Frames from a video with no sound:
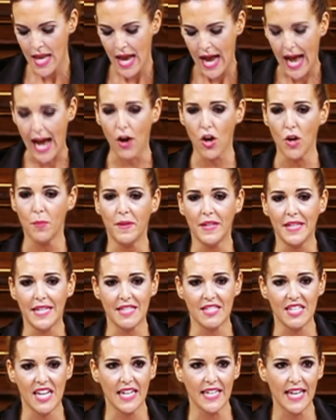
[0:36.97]
A golpe
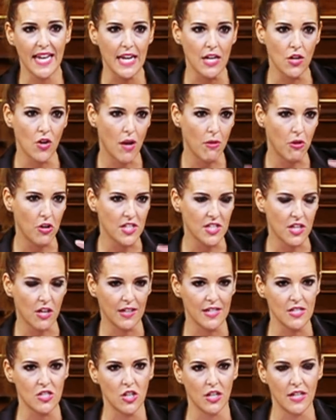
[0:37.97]
de cheque, y no hablo en esta
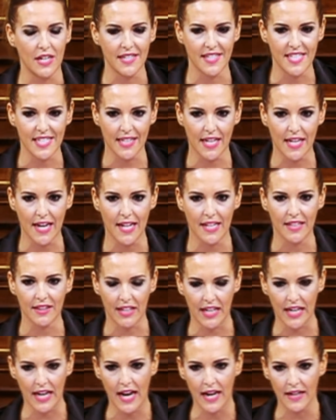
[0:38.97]
ocasión del cheque que le
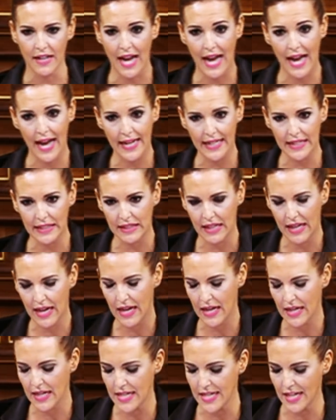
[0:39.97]
entregan a
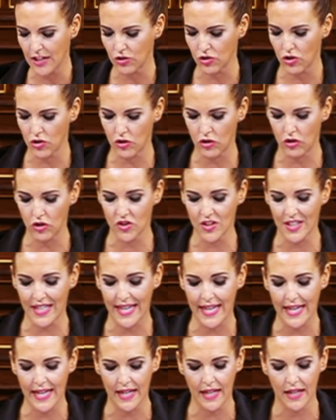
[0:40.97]
ETA y a todos los
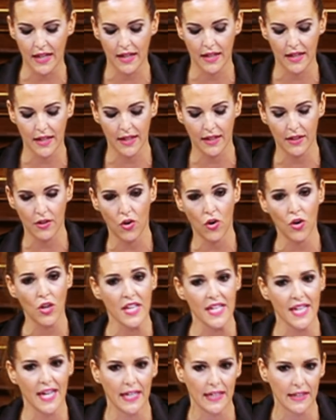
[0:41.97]
que eh,
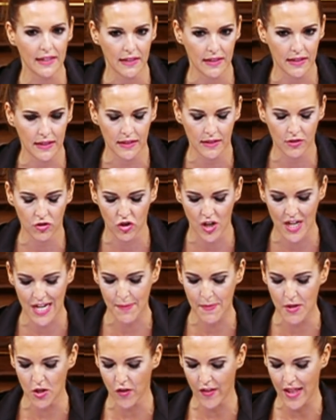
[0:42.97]
odian y son
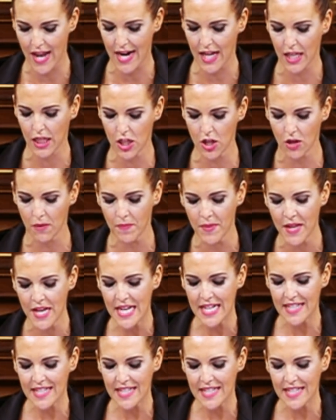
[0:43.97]
enemigos de la nación,